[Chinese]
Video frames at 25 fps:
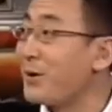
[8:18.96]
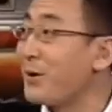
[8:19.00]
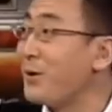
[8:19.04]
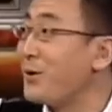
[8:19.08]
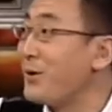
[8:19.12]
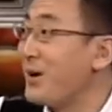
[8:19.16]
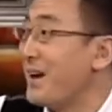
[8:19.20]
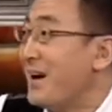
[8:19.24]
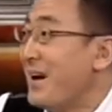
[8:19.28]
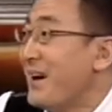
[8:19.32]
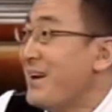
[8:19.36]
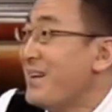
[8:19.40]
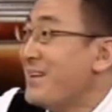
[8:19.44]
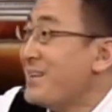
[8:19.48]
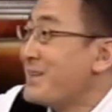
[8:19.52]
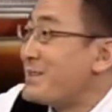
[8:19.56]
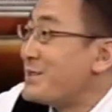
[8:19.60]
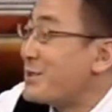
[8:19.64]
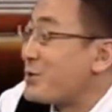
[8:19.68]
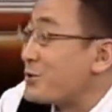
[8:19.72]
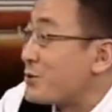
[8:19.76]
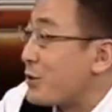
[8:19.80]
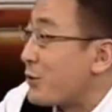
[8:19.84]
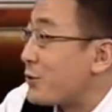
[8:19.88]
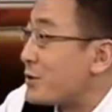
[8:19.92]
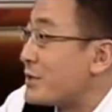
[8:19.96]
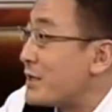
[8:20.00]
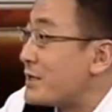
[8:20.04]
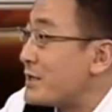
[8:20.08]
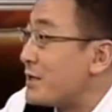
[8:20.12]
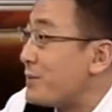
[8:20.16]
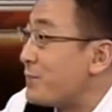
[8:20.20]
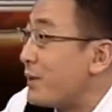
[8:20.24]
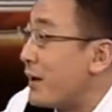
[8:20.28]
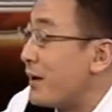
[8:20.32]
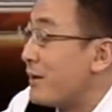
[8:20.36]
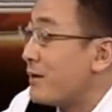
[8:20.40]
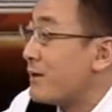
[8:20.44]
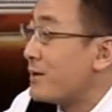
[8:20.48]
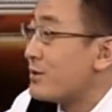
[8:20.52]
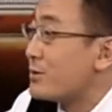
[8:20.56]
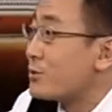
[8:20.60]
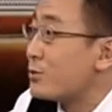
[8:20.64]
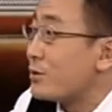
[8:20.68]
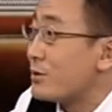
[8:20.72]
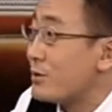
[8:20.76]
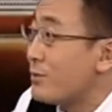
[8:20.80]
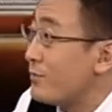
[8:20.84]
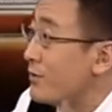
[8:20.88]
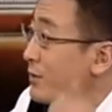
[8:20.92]
后来就找拆迁办说：“
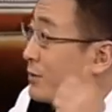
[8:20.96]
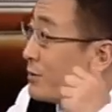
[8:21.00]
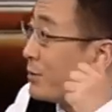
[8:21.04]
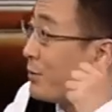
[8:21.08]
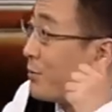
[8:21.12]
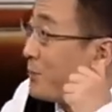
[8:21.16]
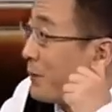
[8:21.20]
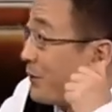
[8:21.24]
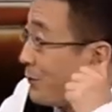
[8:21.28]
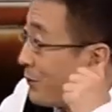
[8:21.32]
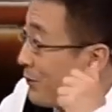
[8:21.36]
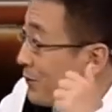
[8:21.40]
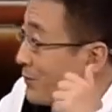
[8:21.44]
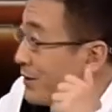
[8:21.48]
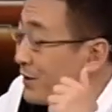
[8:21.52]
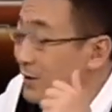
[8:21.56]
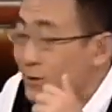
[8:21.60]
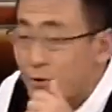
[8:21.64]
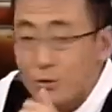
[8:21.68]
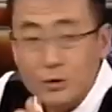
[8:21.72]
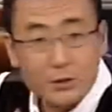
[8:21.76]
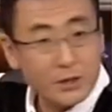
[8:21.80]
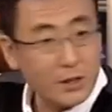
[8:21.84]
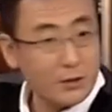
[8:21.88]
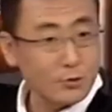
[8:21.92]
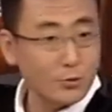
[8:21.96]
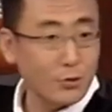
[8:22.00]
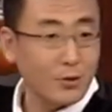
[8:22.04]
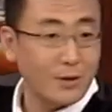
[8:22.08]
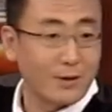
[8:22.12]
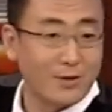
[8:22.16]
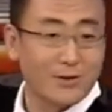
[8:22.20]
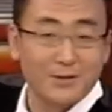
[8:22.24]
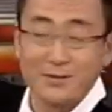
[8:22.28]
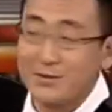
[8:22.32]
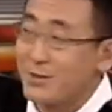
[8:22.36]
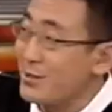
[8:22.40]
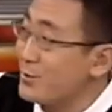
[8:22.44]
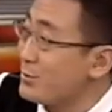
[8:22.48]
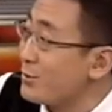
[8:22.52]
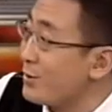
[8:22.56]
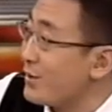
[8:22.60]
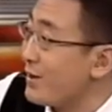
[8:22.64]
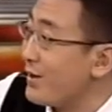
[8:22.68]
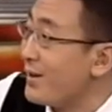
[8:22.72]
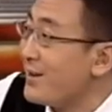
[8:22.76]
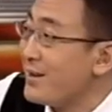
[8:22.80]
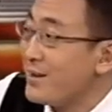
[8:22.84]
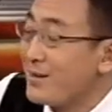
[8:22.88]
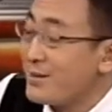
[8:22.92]
你为什么把我们说拆错了？拆错了，
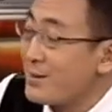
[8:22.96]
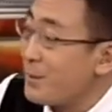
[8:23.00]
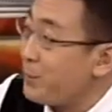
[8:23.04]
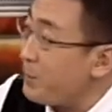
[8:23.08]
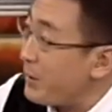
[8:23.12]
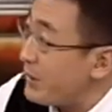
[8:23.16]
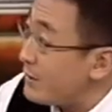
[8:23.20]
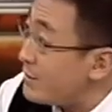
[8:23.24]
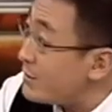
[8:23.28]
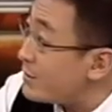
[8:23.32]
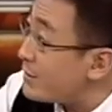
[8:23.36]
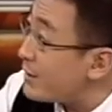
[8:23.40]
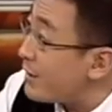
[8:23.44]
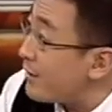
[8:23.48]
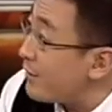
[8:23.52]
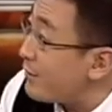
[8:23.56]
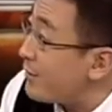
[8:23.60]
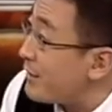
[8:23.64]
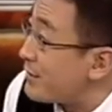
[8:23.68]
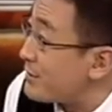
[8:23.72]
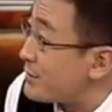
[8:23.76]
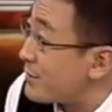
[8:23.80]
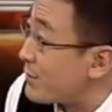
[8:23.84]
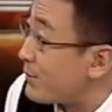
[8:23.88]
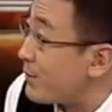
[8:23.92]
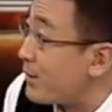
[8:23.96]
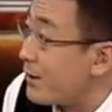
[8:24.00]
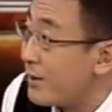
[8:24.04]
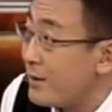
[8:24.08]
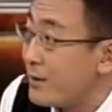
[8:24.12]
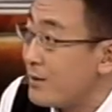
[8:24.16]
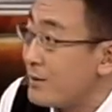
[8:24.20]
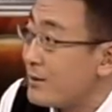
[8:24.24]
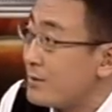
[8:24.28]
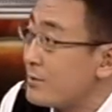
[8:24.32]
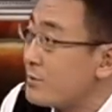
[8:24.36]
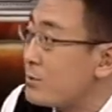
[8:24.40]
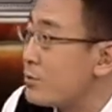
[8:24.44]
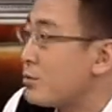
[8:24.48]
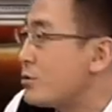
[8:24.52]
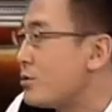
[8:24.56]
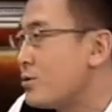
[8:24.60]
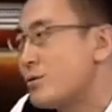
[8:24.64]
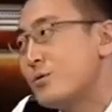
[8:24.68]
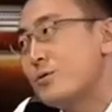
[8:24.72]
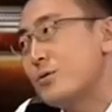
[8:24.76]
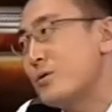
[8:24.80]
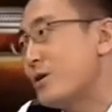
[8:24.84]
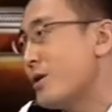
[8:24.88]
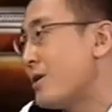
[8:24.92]
他赔你一两万行吗？”就就
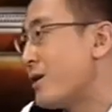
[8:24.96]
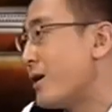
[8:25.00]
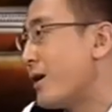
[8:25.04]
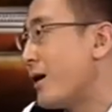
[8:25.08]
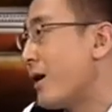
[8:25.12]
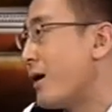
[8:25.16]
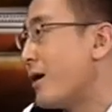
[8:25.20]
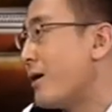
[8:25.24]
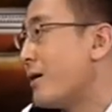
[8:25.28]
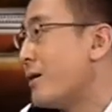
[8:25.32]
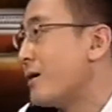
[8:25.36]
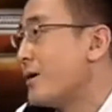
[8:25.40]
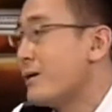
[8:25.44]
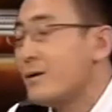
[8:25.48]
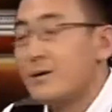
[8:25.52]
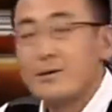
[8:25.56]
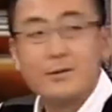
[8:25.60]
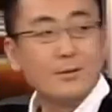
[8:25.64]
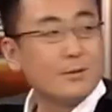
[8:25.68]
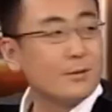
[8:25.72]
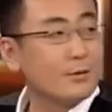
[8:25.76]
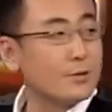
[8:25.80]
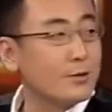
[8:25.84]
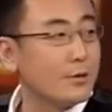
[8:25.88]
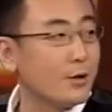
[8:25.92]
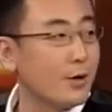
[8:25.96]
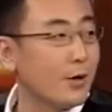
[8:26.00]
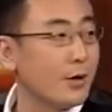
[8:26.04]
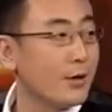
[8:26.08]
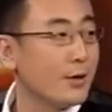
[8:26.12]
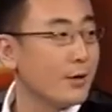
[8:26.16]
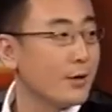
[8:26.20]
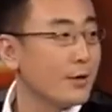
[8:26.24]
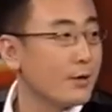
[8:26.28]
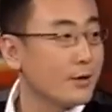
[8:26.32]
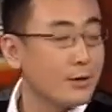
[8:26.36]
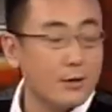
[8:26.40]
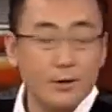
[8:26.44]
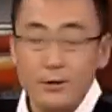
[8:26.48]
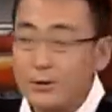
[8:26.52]
就这个，你知道？还